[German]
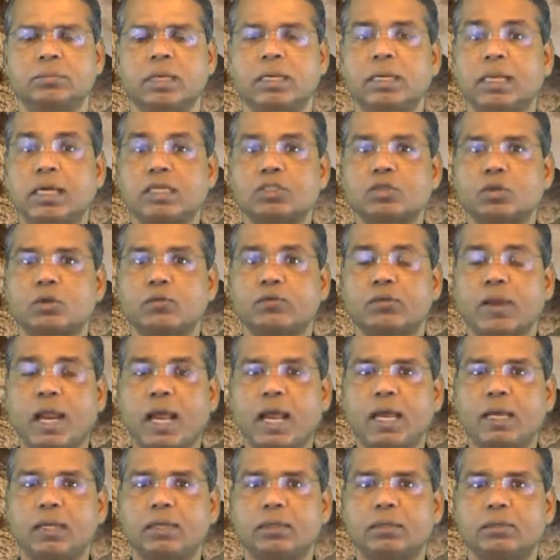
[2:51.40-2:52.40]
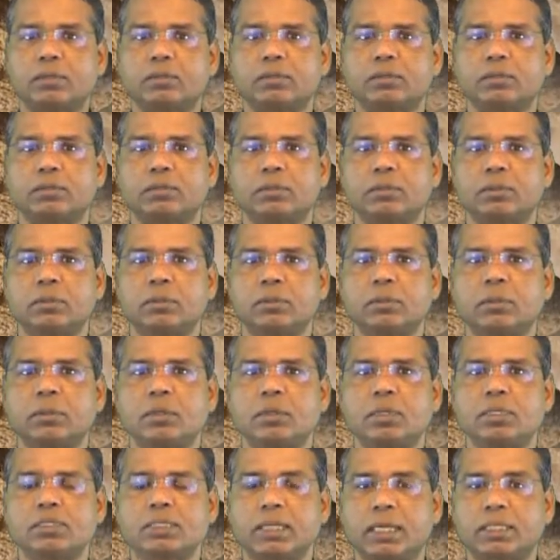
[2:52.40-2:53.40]
Man hat schon Fragen.
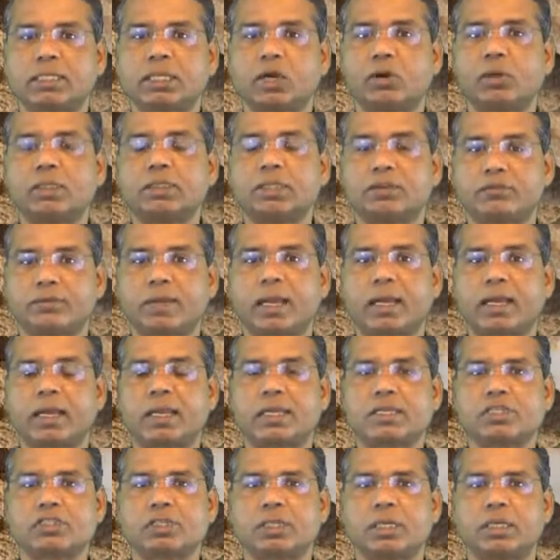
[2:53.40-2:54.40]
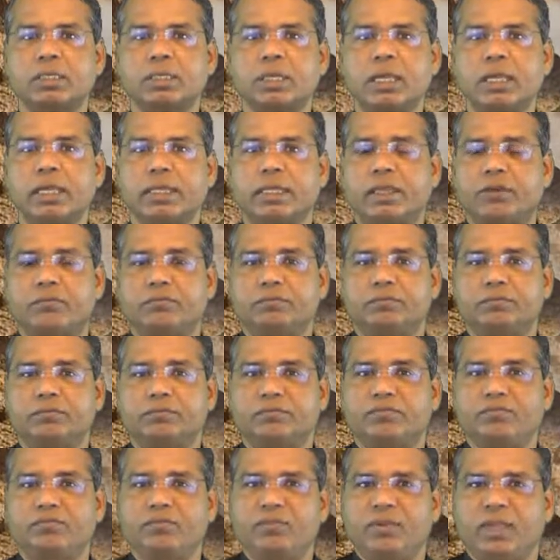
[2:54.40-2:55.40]
Sie hat auch die Frage gestellt, ja,
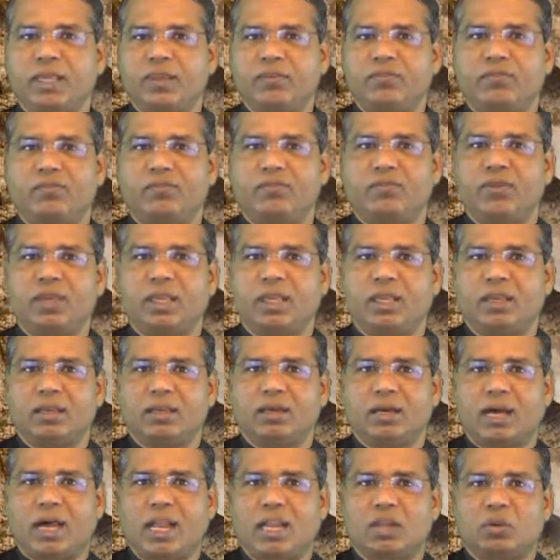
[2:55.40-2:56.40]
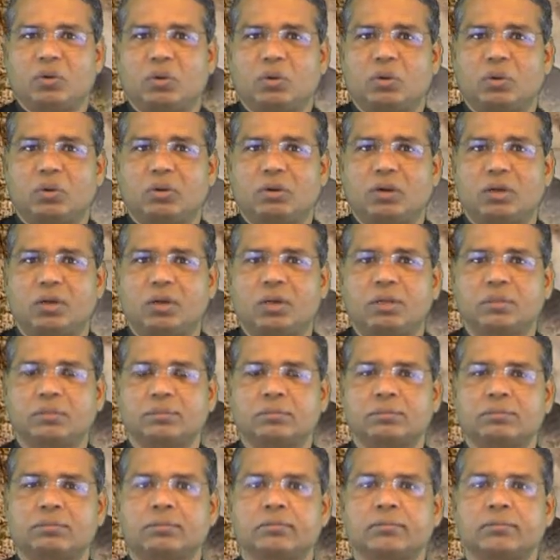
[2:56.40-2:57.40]
wie, wie, hallo?